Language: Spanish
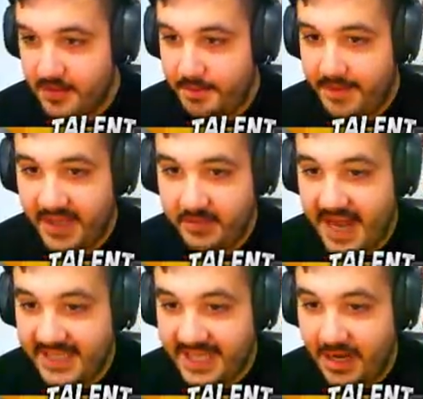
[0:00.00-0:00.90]
¡Para tu
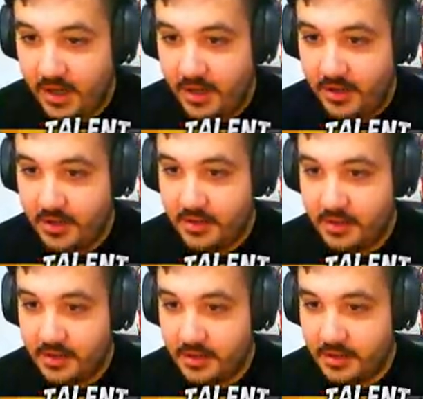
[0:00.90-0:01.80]
casa, loco!
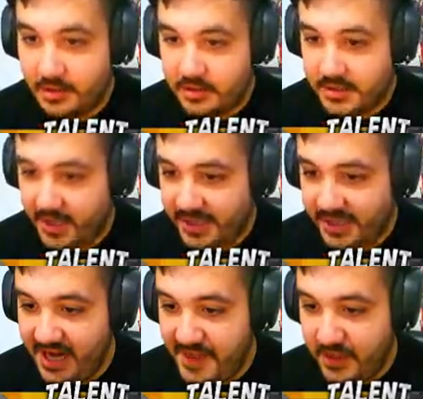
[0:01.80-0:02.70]
Si le
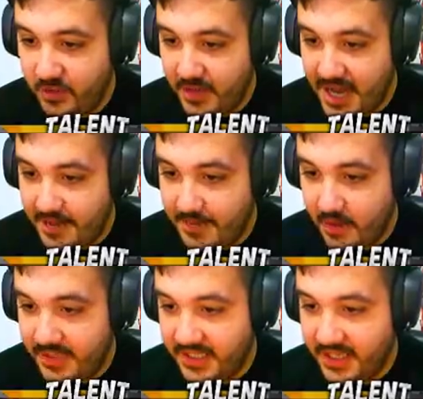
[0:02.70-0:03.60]
meto la aceituna,
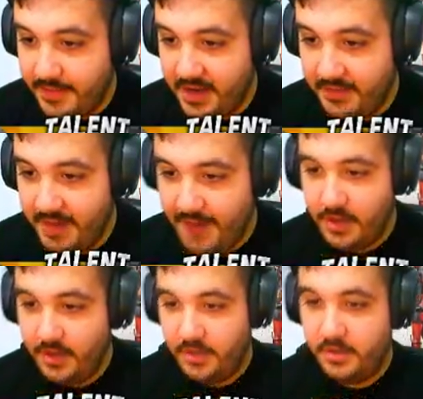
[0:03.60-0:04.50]
cuenta también.
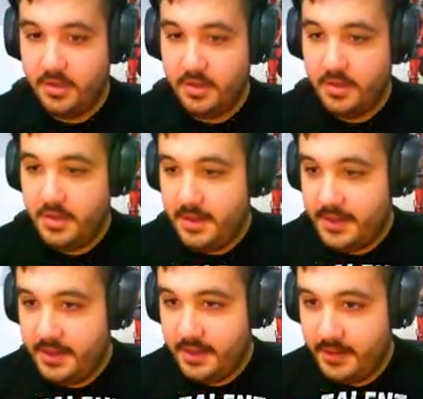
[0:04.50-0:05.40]
¡Vámonos!
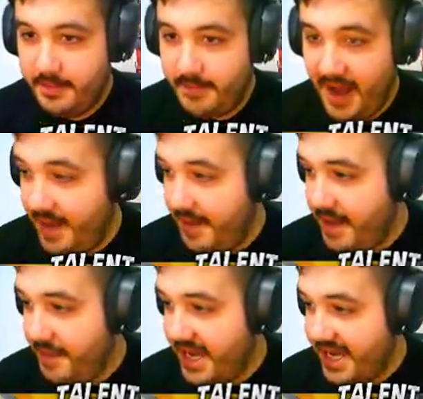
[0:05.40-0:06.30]
Va, va,
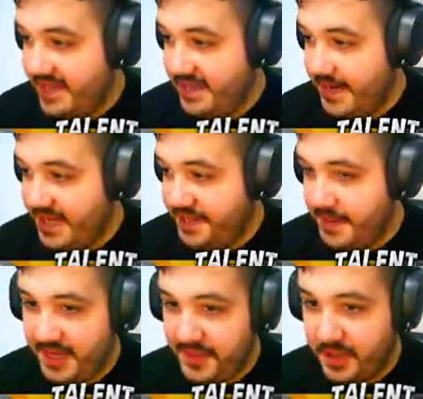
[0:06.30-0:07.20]
va, va, gente, palita,
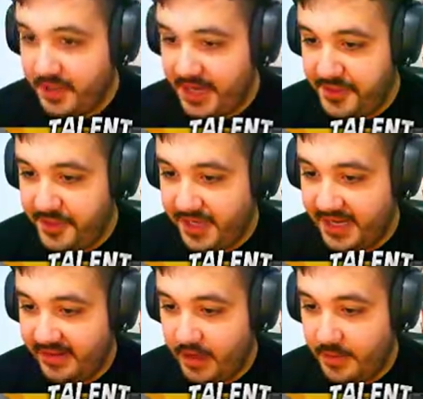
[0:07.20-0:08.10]
palizote, palizote que
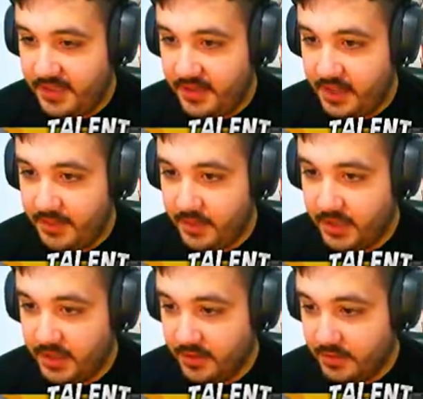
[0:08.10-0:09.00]
le estamos metiendo ahora mismo, tío.